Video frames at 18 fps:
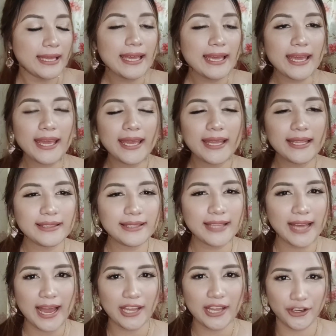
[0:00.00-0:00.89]

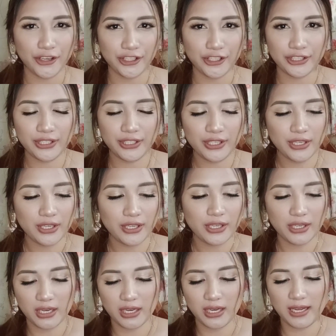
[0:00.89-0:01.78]
And, ayun,
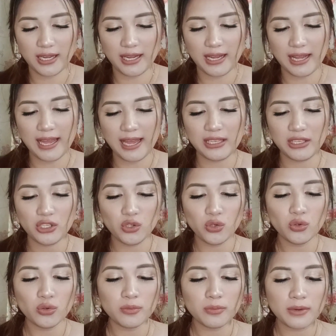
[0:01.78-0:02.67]

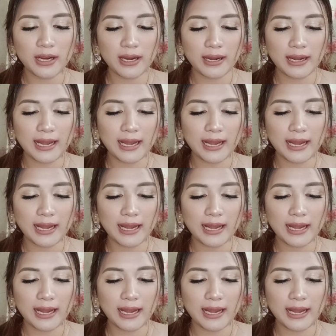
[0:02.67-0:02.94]
yung